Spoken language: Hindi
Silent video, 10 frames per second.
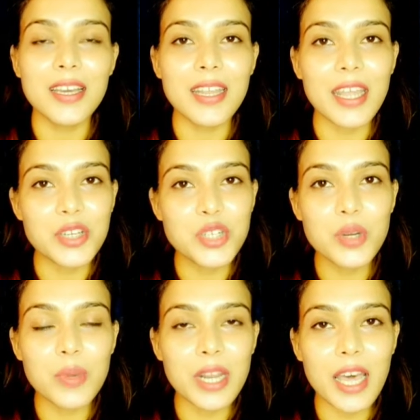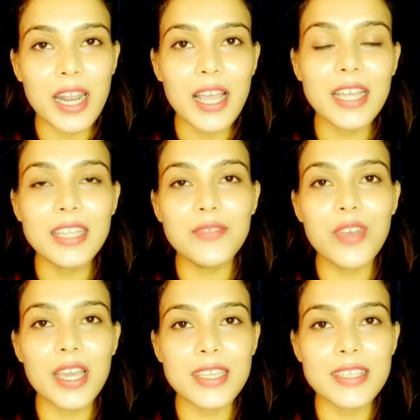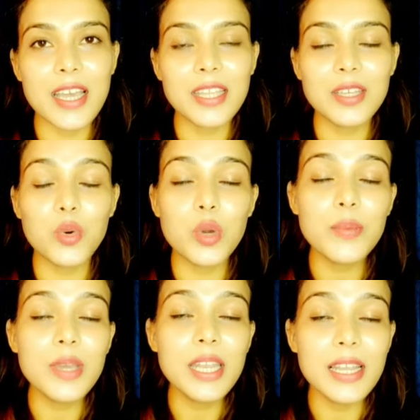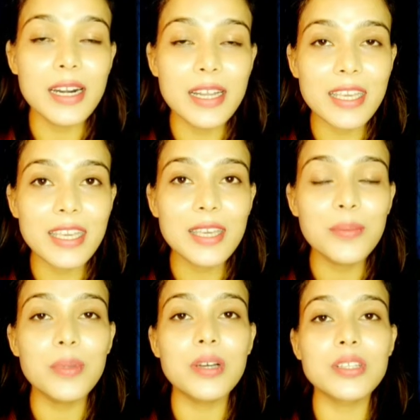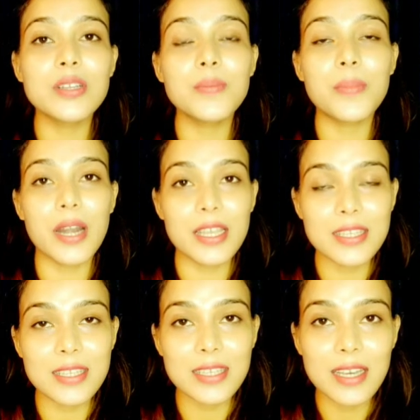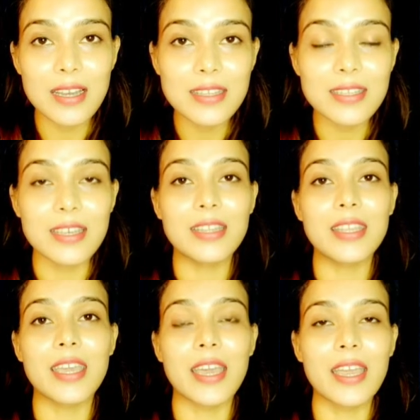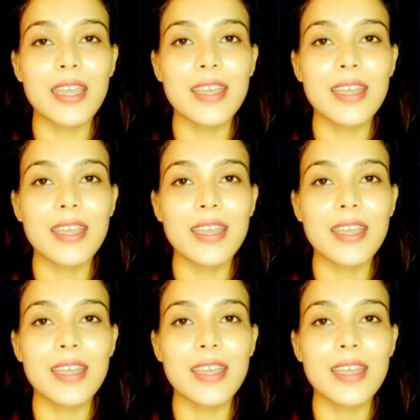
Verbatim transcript: कनेक्शन बनाना है दिव्या के साथ कोई भी लड़की बजर प्रेस कर सकती है